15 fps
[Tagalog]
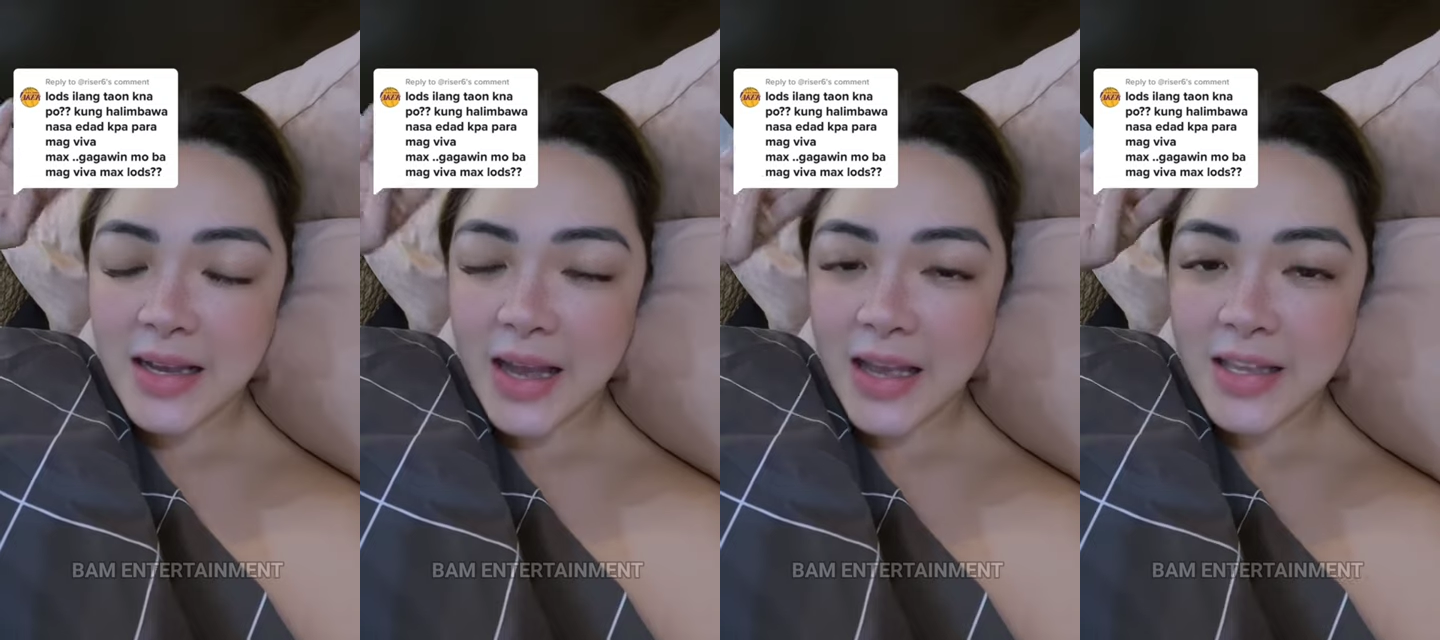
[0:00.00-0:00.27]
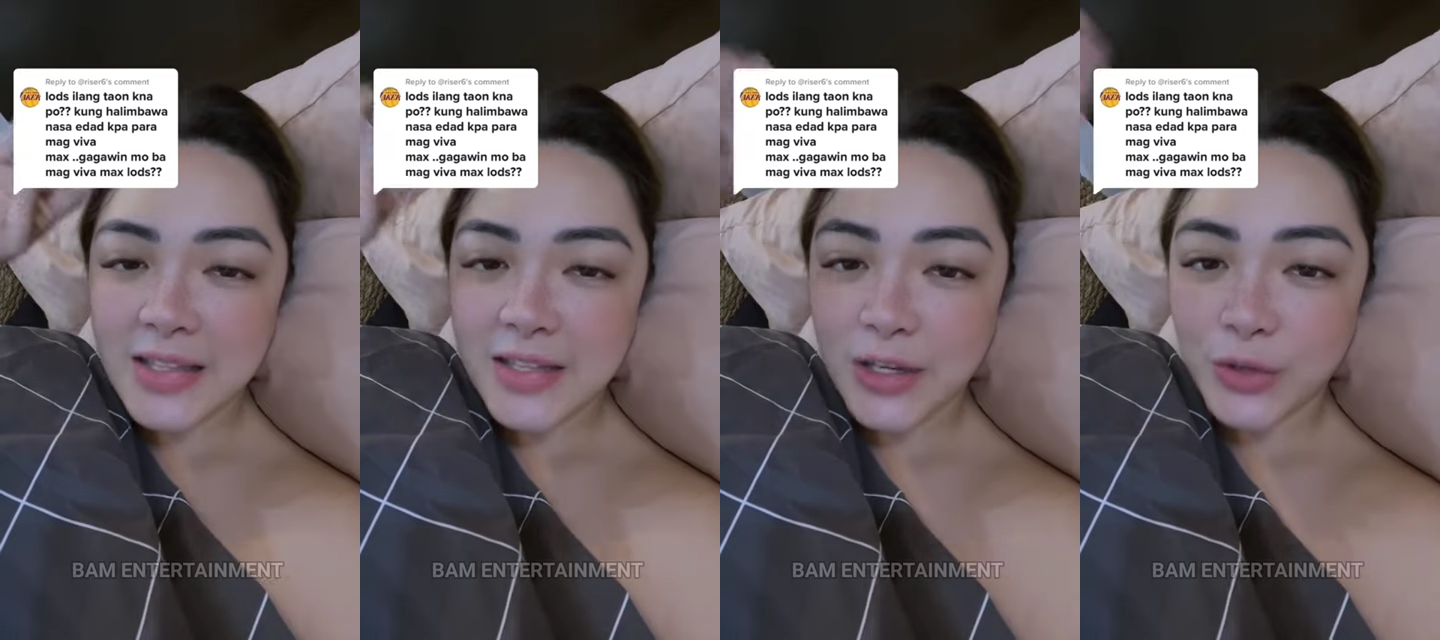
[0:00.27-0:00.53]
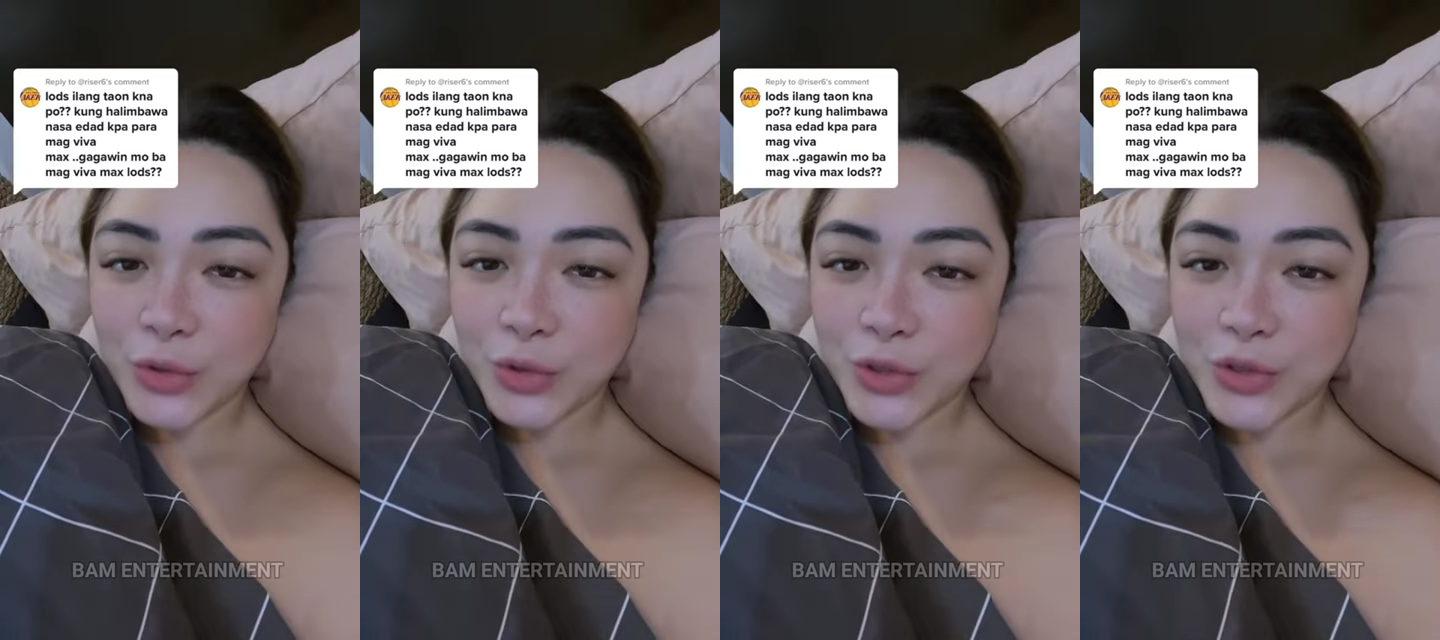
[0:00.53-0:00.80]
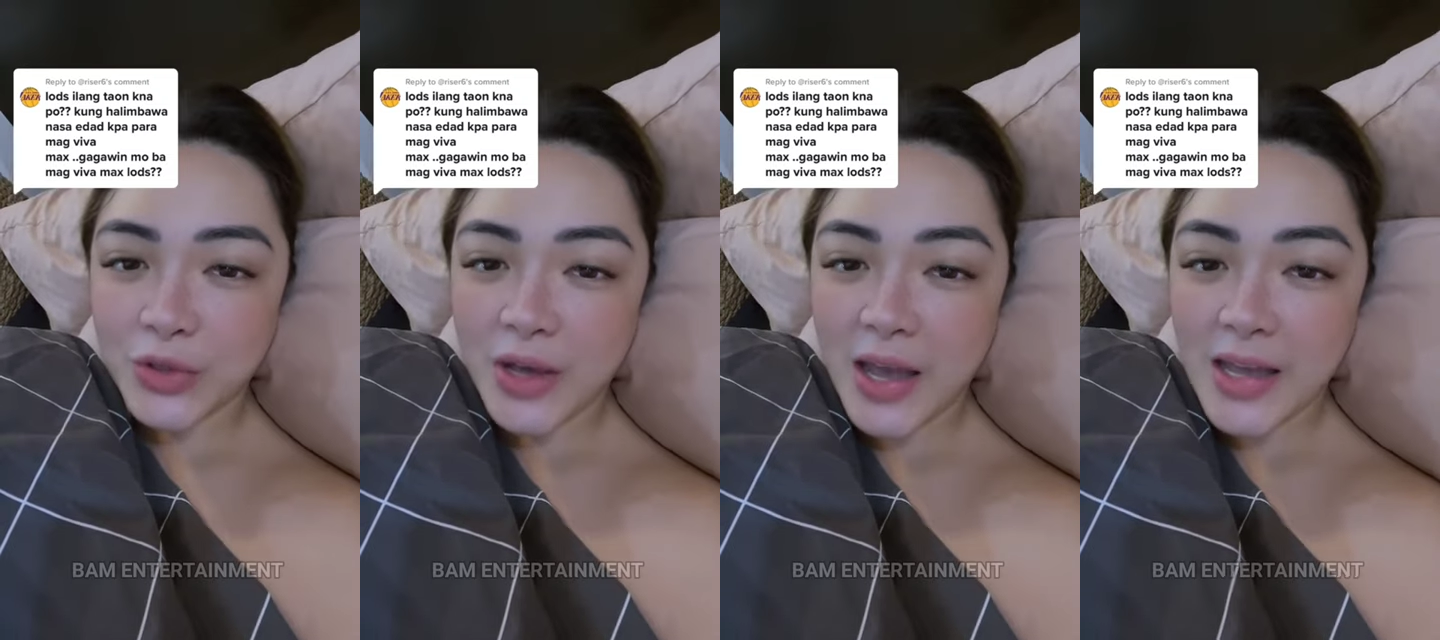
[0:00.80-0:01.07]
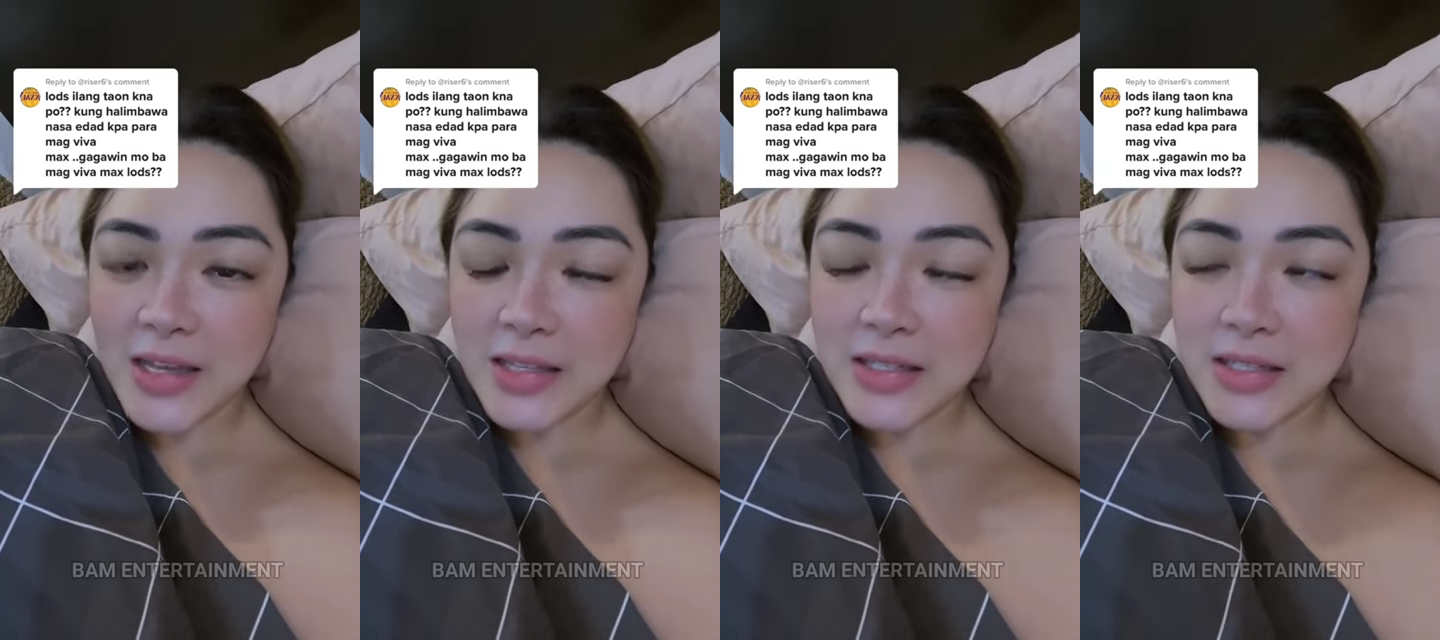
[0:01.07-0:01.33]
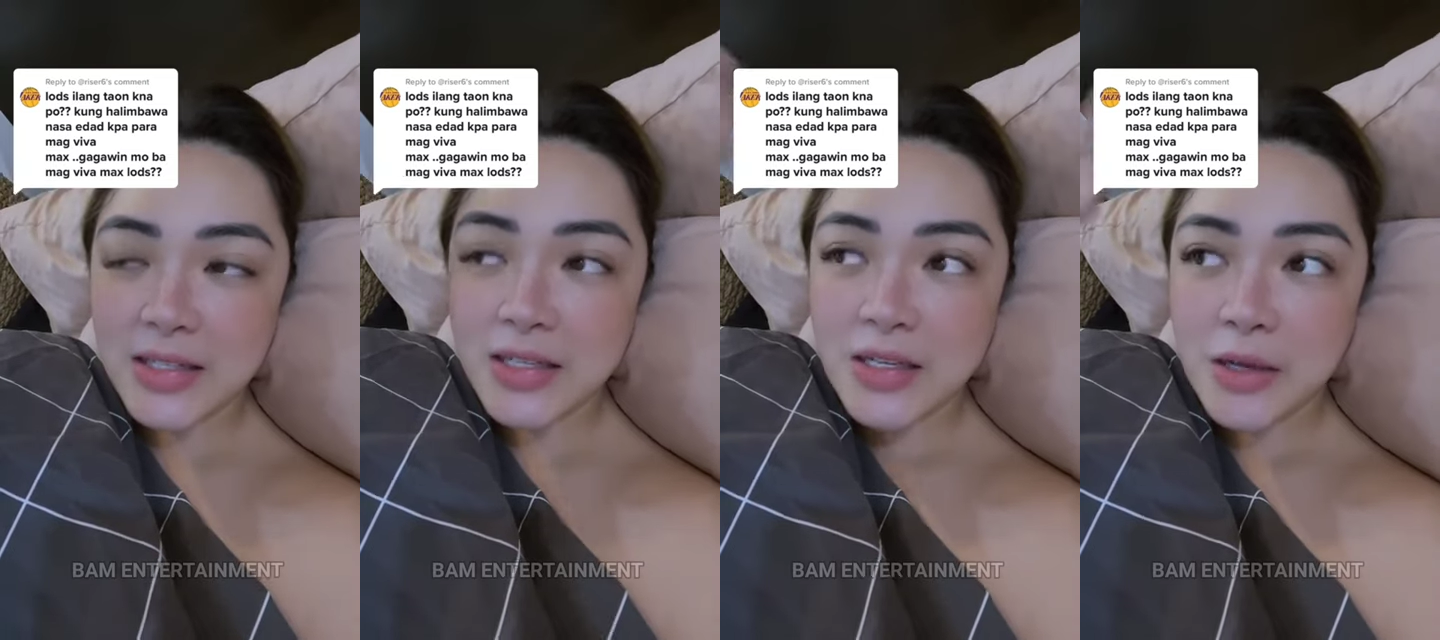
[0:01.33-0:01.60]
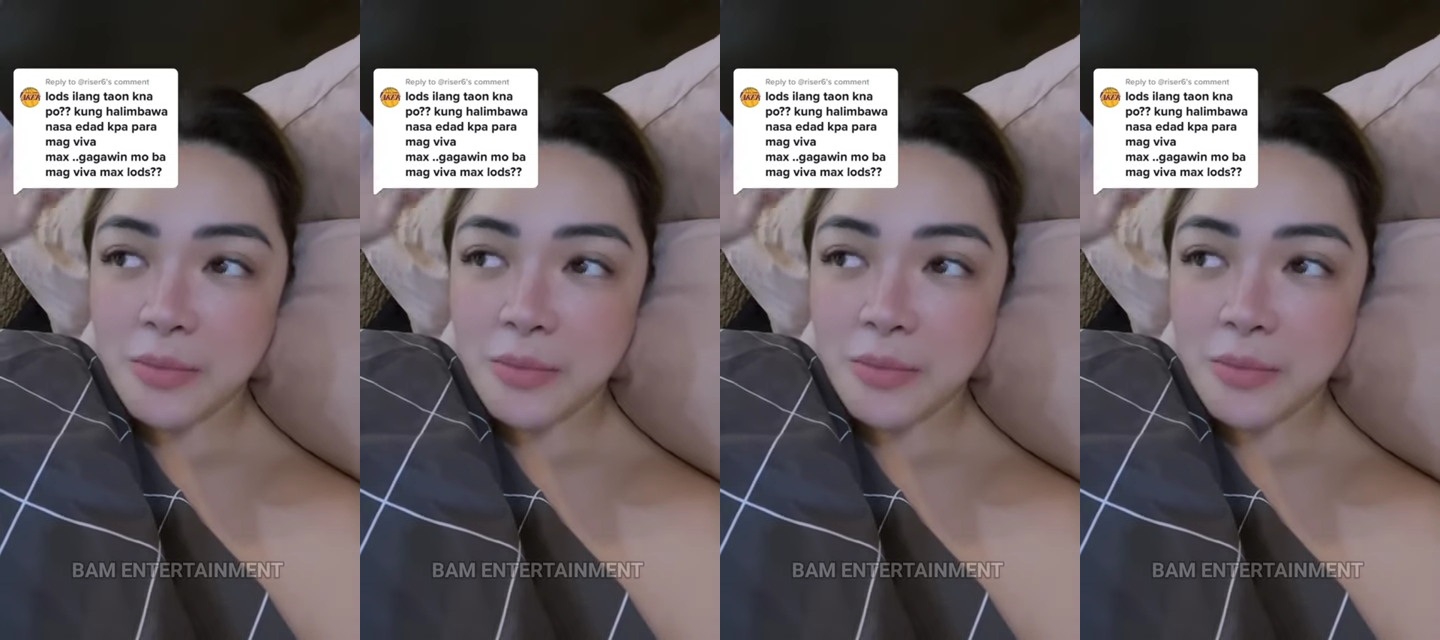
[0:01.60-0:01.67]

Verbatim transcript: I salute you guys.